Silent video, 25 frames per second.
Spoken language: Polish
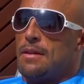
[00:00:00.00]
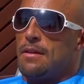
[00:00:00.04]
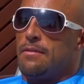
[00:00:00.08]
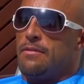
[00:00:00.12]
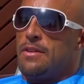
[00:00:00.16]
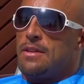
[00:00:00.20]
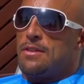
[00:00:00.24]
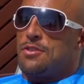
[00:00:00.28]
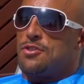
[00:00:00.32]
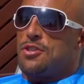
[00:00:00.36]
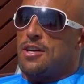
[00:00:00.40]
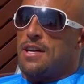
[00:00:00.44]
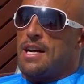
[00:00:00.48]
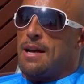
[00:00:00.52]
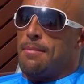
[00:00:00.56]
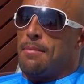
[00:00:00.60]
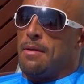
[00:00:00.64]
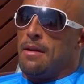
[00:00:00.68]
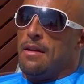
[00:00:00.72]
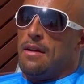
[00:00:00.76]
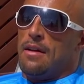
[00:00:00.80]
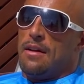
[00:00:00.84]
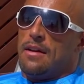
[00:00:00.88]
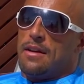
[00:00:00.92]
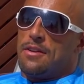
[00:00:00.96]
Więc
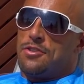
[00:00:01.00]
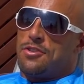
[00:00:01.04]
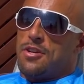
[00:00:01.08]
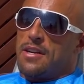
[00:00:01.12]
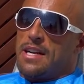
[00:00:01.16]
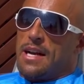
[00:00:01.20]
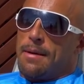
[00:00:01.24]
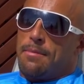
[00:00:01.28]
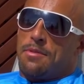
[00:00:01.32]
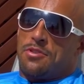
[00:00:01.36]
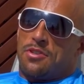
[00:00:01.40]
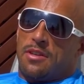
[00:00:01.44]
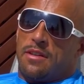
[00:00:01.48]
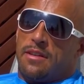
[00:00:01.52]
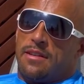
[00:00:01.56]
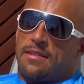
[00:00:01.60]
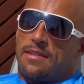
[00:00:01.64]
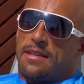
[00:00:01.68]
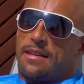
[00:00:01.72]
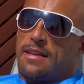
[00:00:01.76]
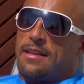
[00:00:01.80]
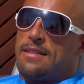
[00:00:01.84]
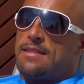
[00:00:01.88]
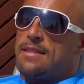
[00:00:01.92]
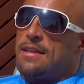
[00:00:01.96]
czekam, czekam, jeżeli
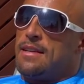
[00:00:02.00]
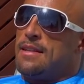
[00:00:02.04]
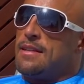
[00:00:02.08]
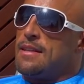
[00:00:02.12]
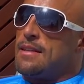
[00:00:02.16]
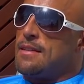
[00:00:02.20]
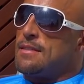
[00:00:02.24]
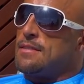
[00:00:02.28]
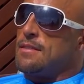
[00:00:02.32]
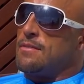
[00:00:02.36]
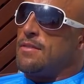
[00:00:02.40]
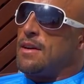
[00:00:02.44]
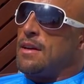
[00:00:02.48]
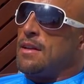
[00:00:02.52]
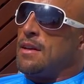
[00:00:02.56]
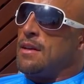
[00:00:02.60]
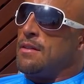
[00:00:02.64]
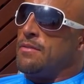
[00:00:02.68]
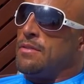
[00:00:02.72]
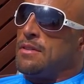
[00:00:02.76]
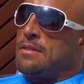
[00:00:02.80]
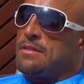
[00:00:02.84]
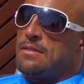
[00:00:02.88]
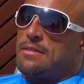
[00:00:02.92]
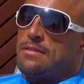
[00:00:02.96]
jest jakieś
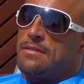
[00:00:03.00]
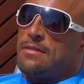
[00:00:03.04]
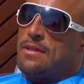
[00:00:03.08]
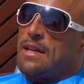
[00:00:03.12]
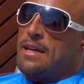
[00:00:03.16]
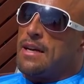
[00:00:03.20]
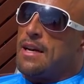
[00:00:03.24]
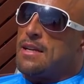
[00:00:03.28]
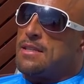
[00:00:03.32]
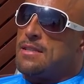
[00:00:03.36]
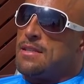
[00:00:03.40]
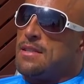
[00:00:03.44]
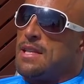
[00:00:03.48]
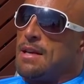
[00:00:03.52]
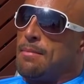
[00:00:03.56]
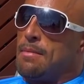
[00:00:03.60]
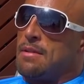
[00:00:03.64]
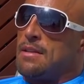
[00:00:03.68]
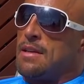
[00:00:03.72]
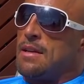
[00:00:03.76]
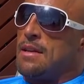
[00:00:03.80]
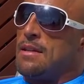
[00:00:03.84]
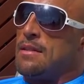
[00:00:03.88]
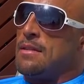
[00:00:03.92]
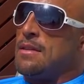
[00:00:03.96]
zainteresowanie, więc na każdy
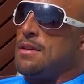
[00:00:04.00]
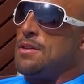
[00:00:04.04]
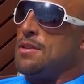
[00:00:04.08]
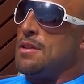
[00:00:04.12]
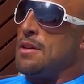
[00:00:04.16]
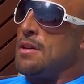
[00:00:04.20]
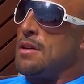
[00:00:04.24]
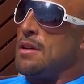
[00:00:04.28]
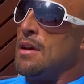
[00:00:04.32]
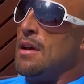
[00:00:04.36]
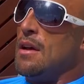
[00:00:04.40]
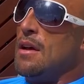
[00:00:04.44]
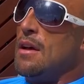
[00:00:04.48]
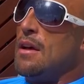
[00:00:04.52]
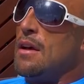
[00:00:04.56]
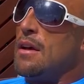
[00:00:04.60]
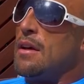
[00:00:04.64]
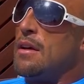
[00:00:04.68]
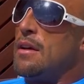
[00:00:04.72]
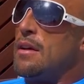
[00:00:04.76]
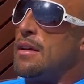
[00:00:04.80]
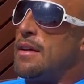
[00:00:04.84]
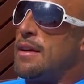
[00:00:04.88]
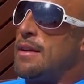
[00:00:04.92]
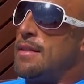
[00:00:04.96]
temat chętnie się,
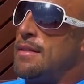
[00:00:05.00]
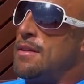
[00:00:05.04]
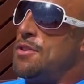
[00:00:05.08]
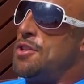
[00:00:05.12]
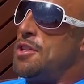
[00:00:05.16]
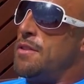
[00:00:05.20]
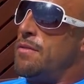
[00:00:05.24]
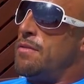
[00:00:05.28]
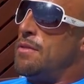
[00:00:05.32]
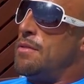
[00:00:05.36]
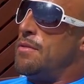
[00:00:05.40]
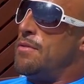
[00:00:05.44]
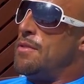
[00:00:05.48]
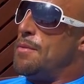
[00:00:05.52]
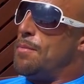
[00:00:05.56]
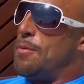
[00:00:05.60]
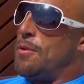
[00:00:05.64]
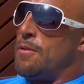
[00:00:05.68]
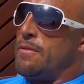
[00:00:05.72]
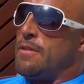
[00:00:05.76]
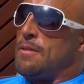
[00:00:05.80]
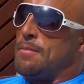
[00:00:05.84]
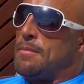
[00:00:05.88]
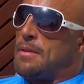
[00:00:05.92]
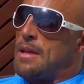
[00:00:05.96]
e, chętnie się
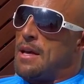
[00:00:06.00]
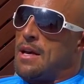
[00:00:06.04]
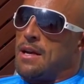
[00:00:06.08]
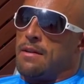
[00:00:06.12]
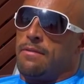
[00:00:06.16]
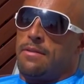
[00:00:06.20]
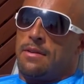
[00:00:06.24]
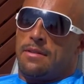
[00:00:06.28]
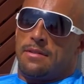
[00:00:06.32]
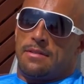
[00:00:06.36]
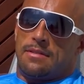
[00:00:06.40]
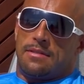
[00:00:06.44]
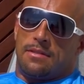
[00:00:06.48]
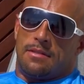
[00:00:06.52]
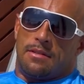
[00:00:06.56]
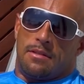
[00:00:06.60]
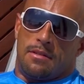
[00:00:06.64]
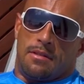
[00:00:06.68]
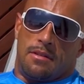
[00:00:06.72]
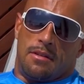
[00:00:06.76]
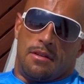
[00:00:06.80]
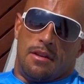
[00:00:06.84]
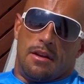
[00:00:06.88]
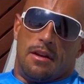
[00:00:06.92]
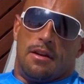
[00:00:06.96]
wypowiem. Tak? Więc, e,
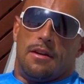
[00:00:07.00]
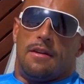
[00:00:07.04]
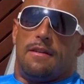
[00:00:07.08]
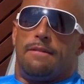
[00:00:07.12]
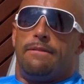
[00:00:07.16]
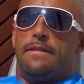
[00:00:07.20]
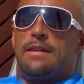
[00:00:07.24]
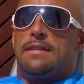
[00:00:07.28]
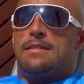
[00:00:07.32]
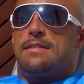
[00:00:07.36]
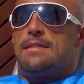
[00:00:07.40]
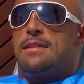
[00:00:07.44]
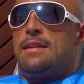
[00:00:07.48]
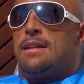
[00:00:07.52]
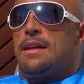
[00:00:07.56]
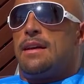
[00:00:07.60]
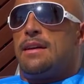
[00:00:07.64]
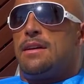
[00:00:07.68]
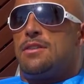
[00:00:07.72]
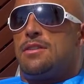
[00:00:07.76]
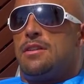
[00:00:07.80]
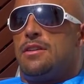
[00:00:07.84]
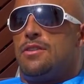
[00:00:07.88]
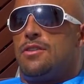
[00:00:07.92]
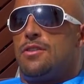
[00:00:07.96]
więc tyle,
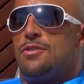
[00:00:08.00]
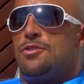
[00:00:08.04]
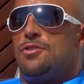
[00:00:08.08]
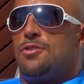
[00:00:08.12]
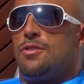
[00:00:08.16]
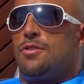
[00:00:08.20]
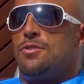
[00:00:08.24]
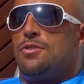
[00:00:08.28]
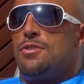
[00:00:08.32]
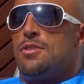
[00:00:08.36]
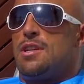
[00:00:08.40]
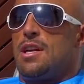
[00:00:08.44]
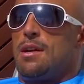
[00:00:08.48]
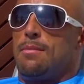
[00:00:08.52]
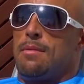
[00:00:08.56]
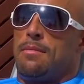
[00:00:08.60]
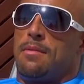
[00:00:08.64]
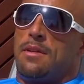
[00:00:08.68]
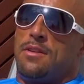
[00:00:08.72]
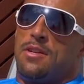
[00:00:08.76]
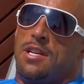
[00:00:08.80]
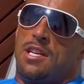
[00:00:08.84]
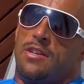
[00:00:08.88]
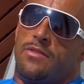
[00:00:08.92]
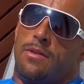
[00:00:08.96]
jeśli chodzi o dzisiaj. Mam
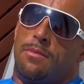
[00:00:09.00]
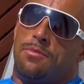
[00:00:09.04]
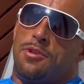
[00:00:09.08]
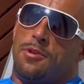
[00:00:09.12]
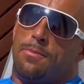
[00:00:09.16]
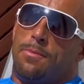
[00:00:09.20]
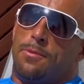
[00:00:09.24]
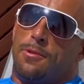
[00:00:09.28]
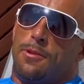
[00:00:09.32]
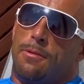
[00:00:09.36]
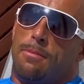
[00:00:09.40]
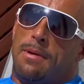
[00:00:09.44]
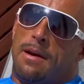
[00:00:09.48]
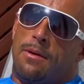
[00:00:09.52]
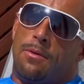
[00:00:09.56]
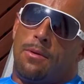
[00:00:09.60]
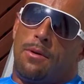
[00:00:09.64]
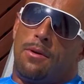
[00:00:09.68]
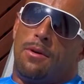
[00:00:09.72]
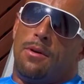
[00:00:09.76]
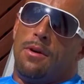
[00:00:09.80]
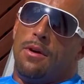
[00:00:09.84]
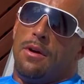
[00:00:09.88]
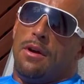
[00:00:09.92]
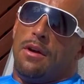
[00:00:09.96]
nadzieję, że Wam się
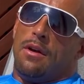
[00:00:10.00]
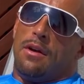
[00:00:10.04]
podobało.